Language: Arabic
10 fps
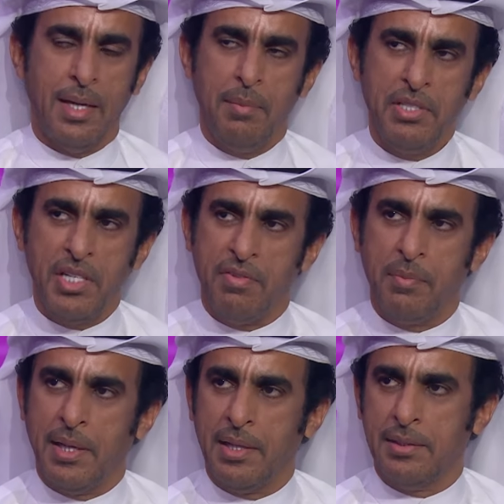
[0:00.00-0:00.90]
قال لي ما شيء
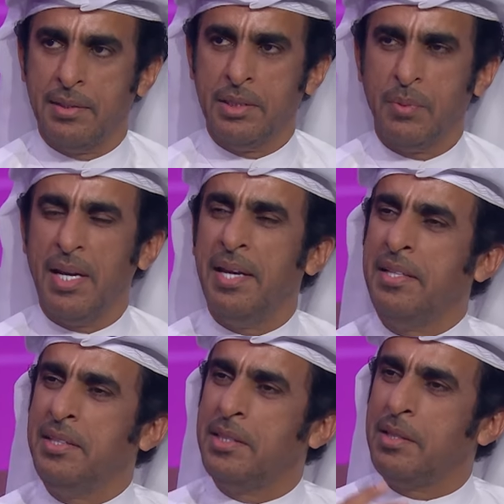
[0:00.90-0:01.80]
في بالك انت قلت والله
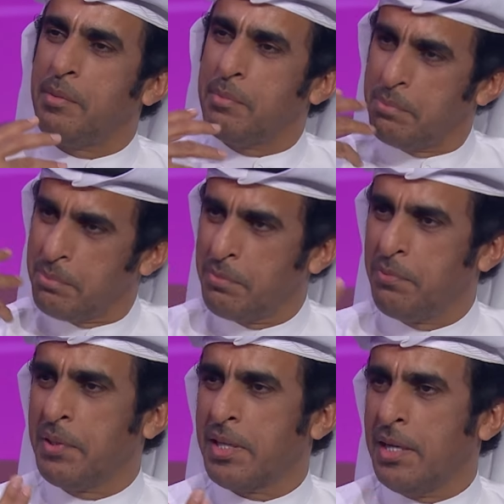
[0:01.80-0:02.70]
انا عندي
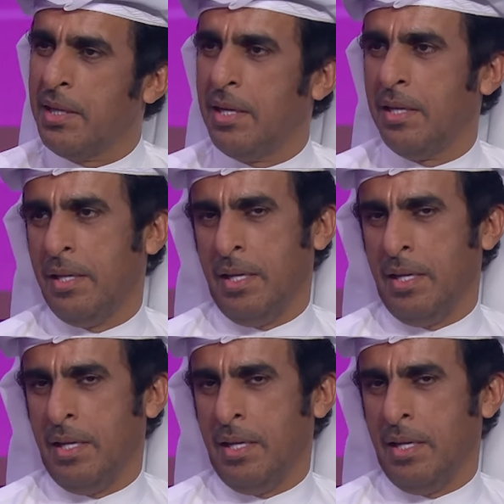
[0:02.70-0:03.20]
افكر اني